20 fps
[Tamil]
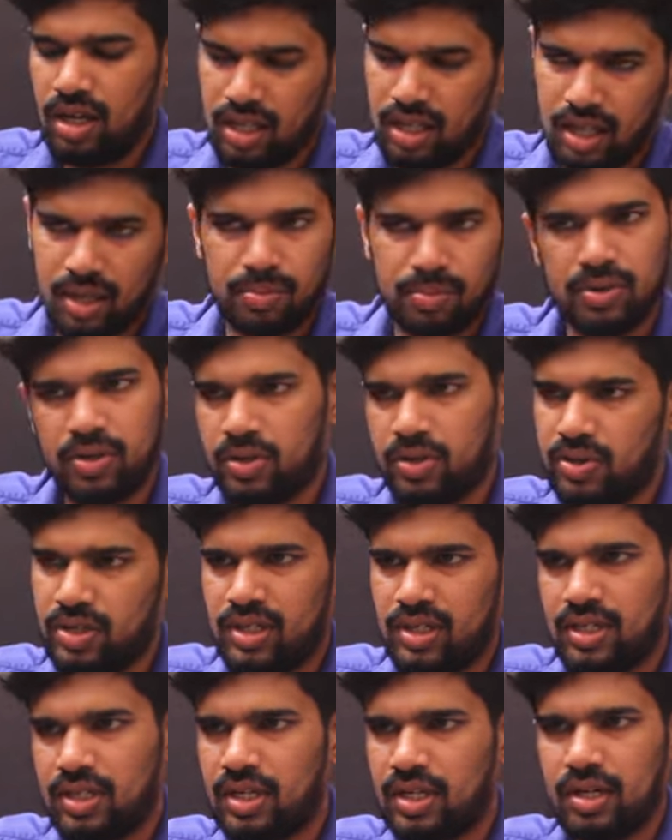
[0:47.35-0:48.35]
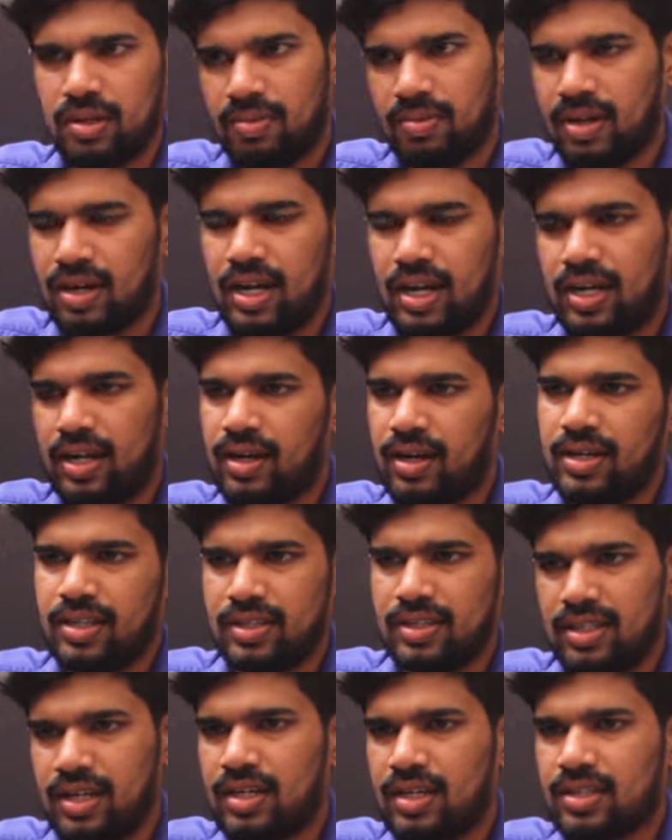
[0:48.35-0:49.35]
அதுக்கப்புறம் யுனைடெட் கிங்டம் லண்டன்
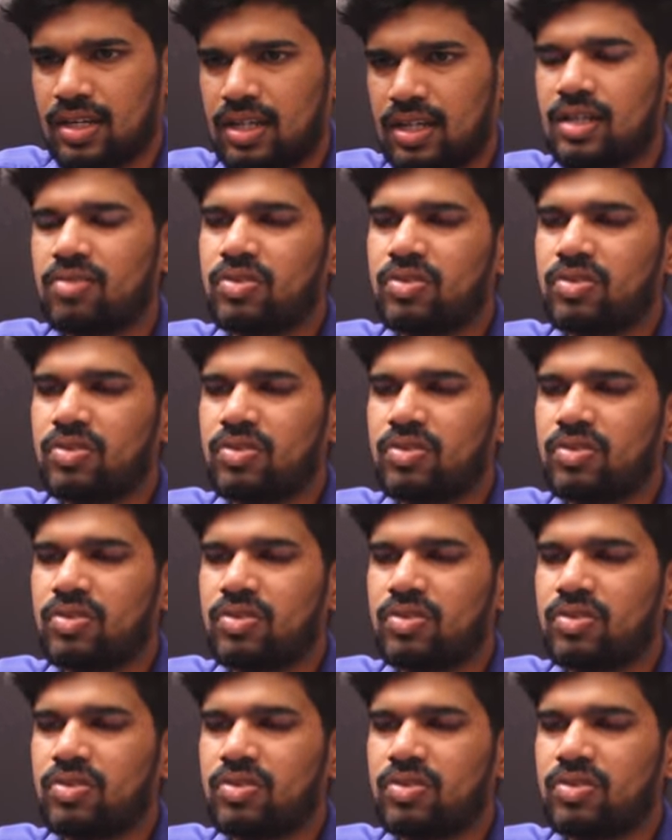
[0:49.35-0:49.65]
இந்த இடத்துல